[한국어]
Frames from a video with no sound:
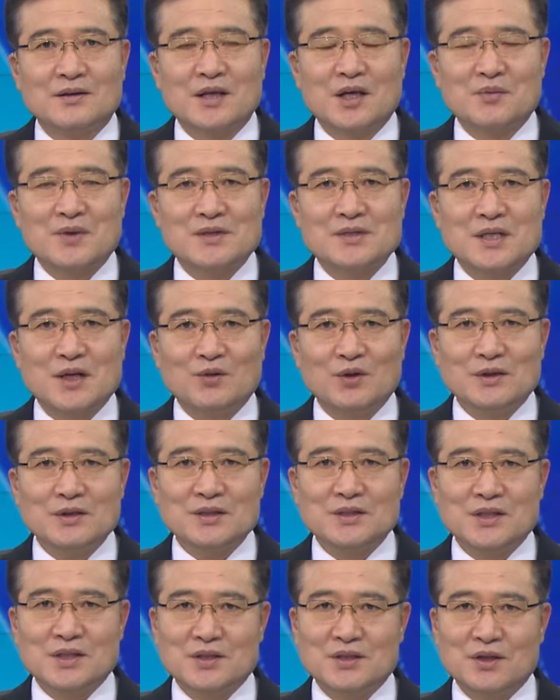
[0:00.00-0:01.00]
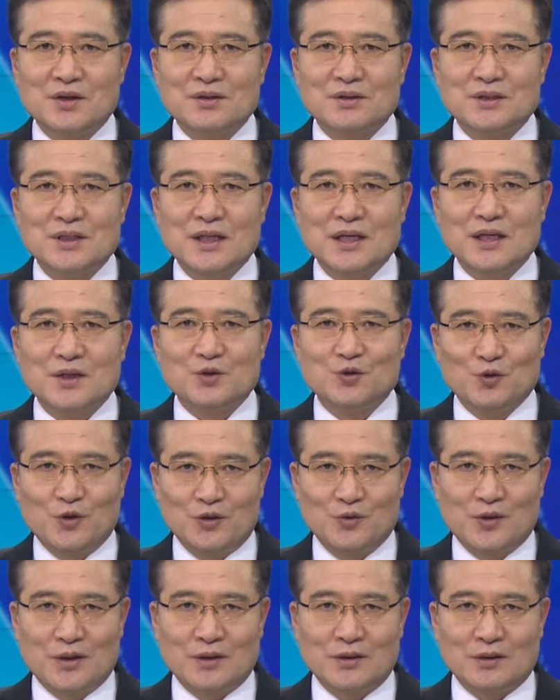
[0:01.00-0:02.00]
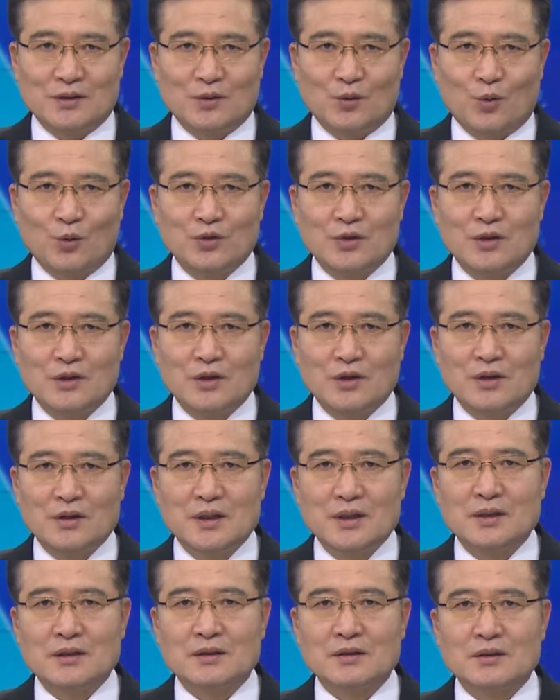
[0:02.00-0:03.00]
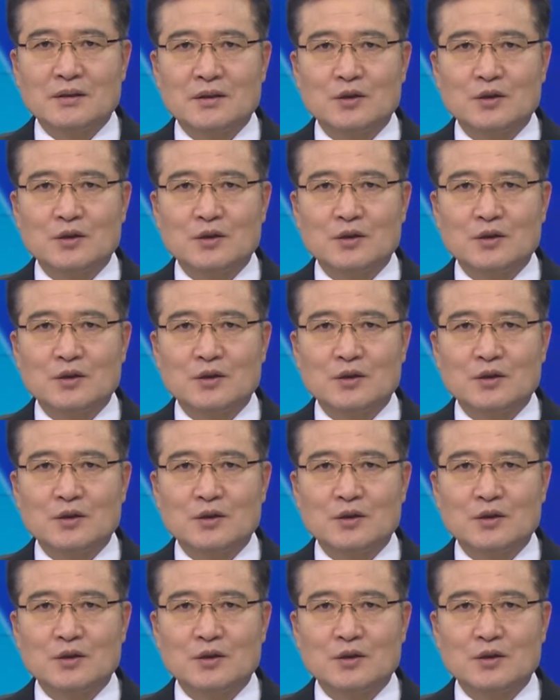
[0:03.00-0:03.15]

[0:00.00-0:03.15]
KBS 창원 시청자위원회는 오늘 열린